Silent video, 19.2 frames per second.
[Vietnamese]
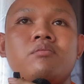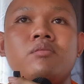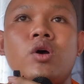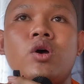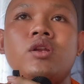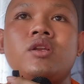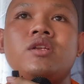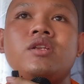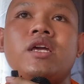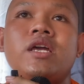
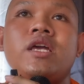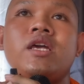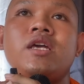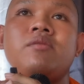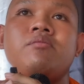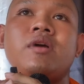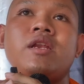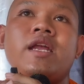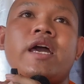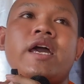bôn đấy
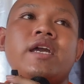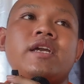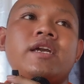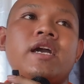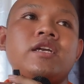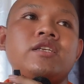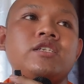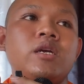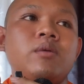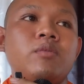mình ai
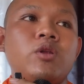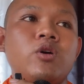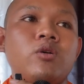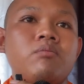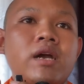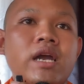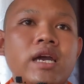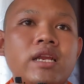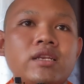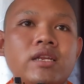ca chiếm được
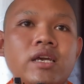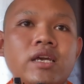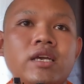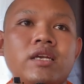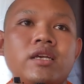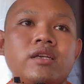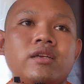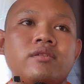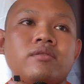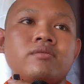bán
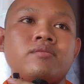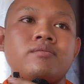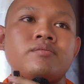đấy